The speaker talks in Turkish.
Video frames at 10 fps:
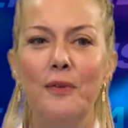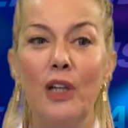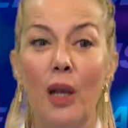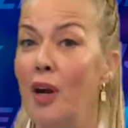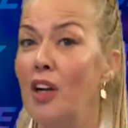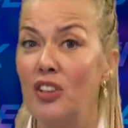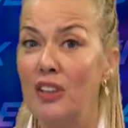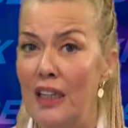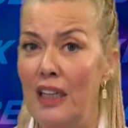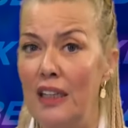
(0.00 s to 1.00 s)
Yabancı
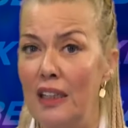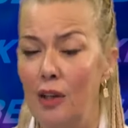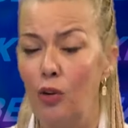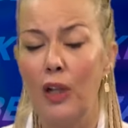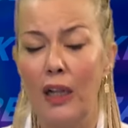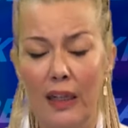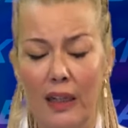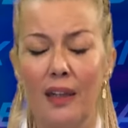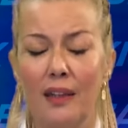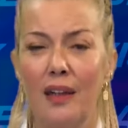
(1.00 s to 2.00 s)
dille ilgili olan
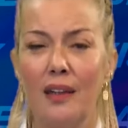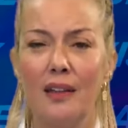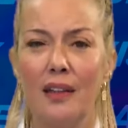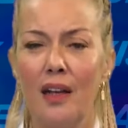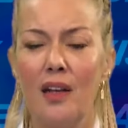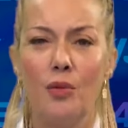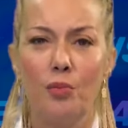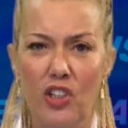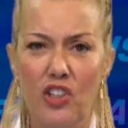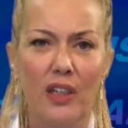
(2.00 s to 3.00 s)
alanlarda da
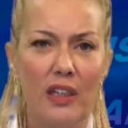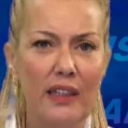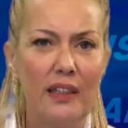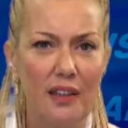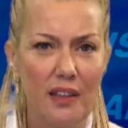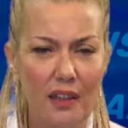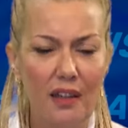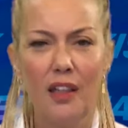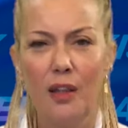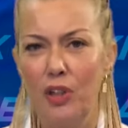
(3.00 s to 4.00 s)
başarıyı
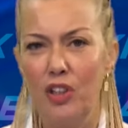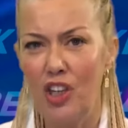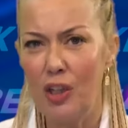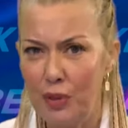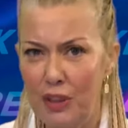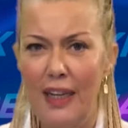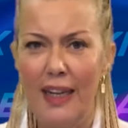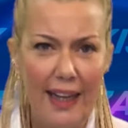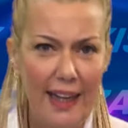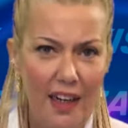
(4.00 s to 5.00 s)
yakalayabilecek bir
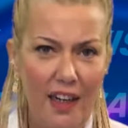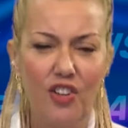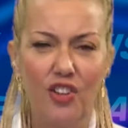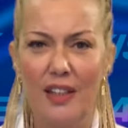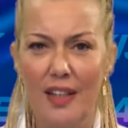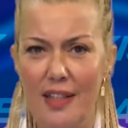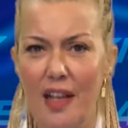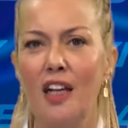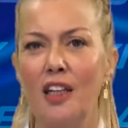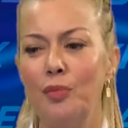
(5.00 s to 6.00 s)
enerjiye de
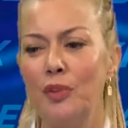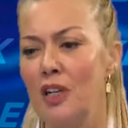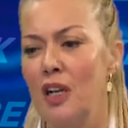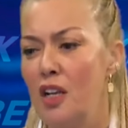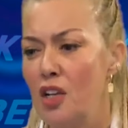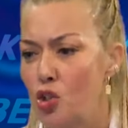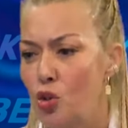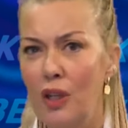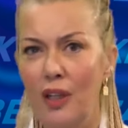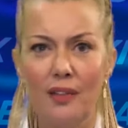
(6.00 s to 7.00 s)
sahiptir.
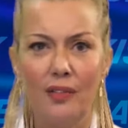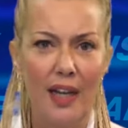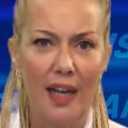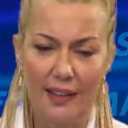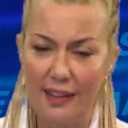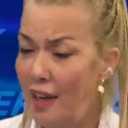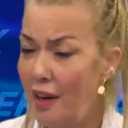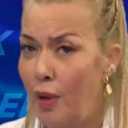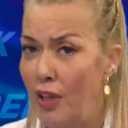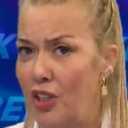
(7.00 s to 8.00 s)
Soyadı veya
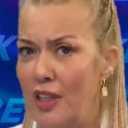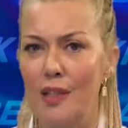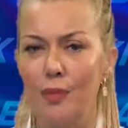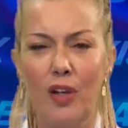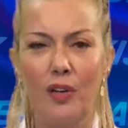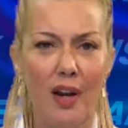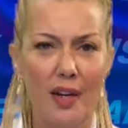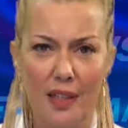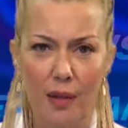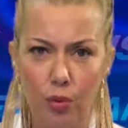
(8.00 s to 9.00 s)
diğer başka isimleri
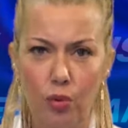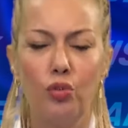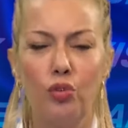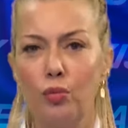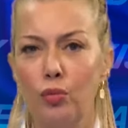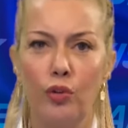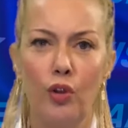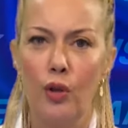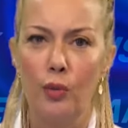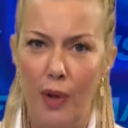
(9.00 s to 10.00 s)
varsa bu durumu
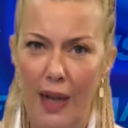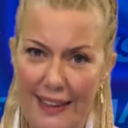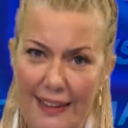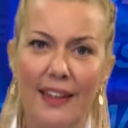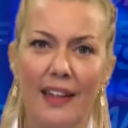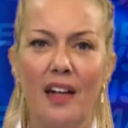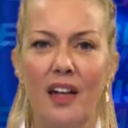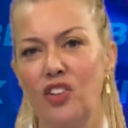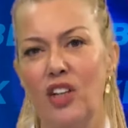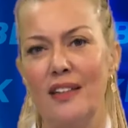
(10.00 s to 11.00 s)
manyetik
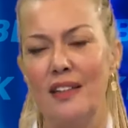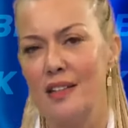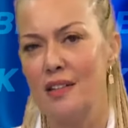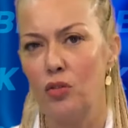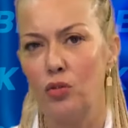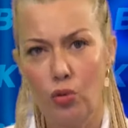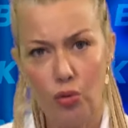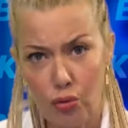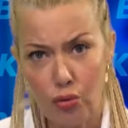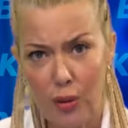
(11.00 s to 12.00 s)
enerji etkisini
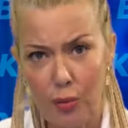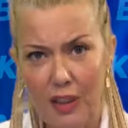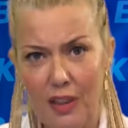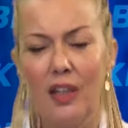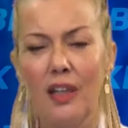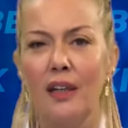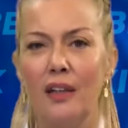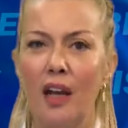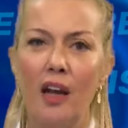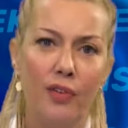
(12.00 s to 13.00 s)
dönüştürebilir.
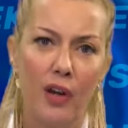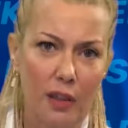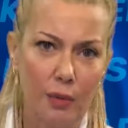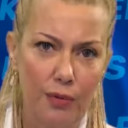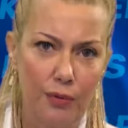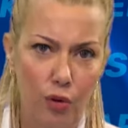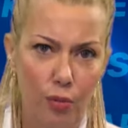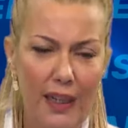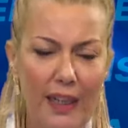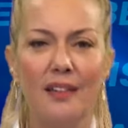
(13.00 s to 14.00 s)
Daha farklı bir
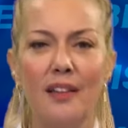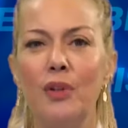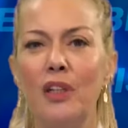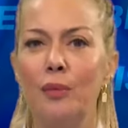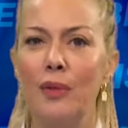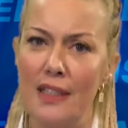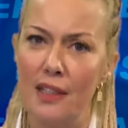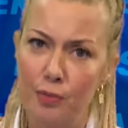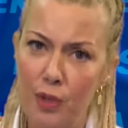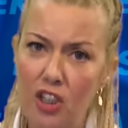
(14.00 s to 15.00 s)
forma getirebilir ama
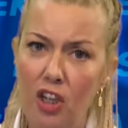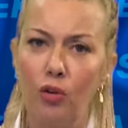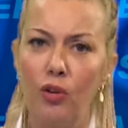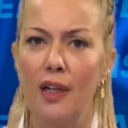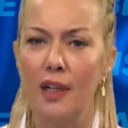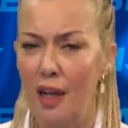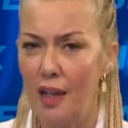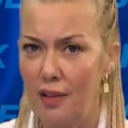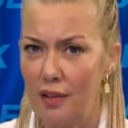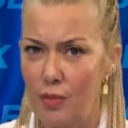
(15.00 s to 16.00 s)
sırf başak olarak
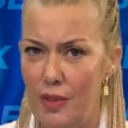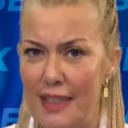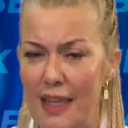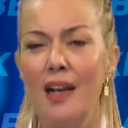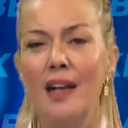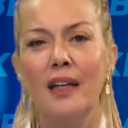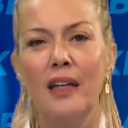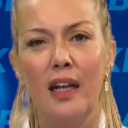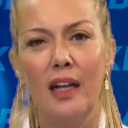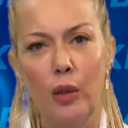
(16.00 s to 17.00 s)
aldığımızda
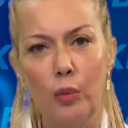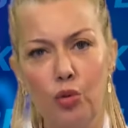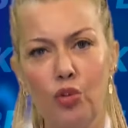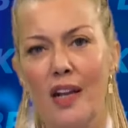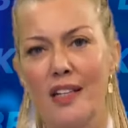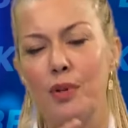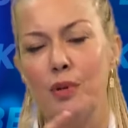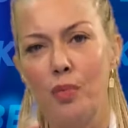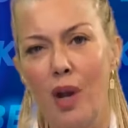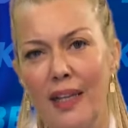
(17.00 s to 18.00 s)
e, bu tarz bir
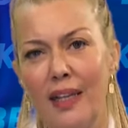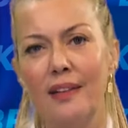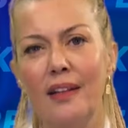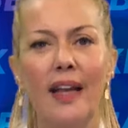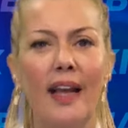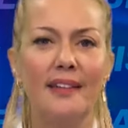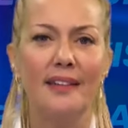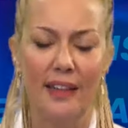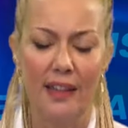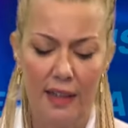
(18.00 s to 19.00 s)
manyetik
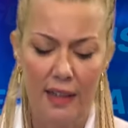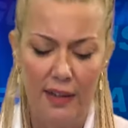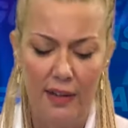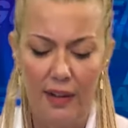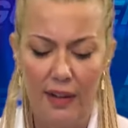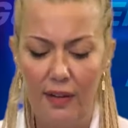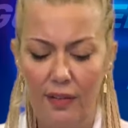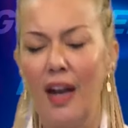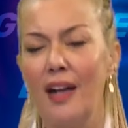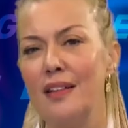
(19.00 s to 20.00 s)
etki e,
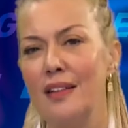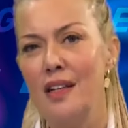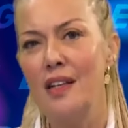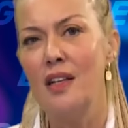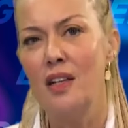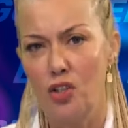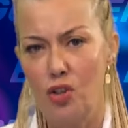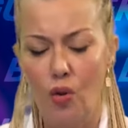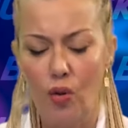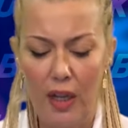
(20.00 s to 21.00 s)
verdiğini
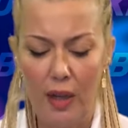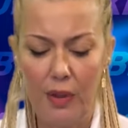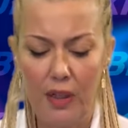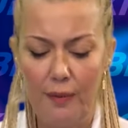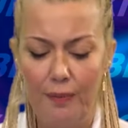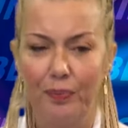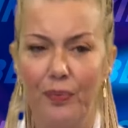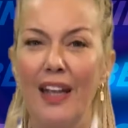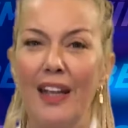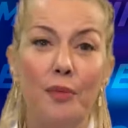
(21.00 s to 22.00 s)
söyleyebilirim.
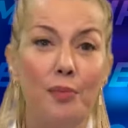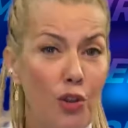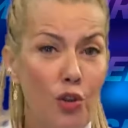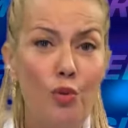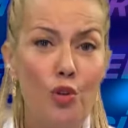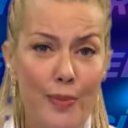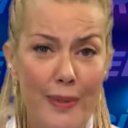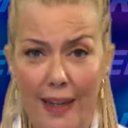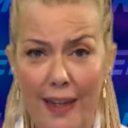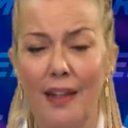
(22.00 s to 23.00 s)
Begüm
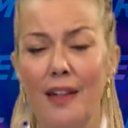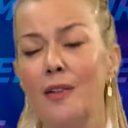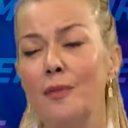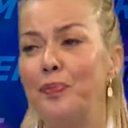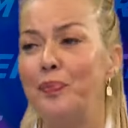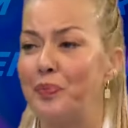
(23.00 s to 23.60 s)
ismine gelelim.